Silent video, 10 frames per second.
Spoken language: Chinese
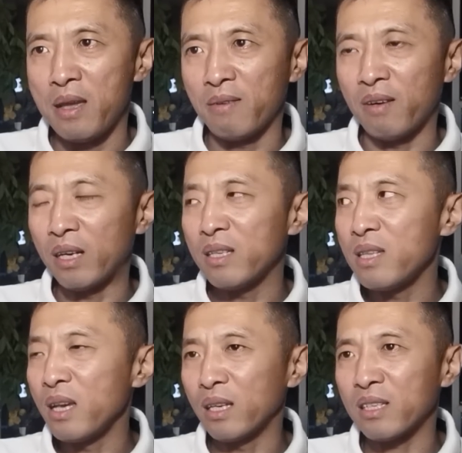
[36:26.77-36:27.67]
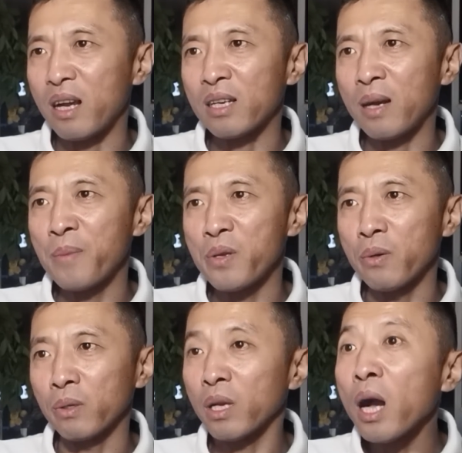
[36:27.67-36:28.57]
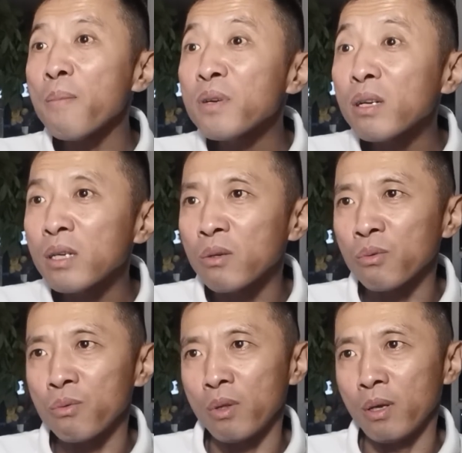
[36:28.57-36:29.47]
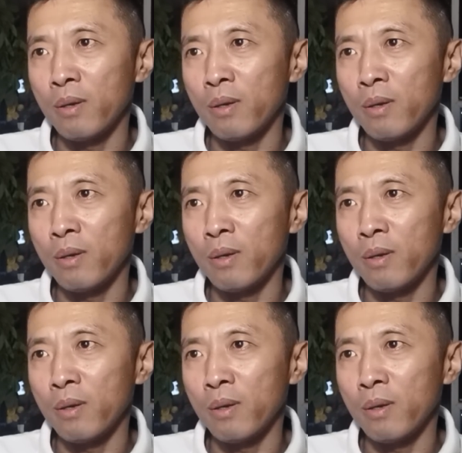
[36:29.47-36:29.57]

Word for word: 完了呢啥啥没有，他看不上这种女的。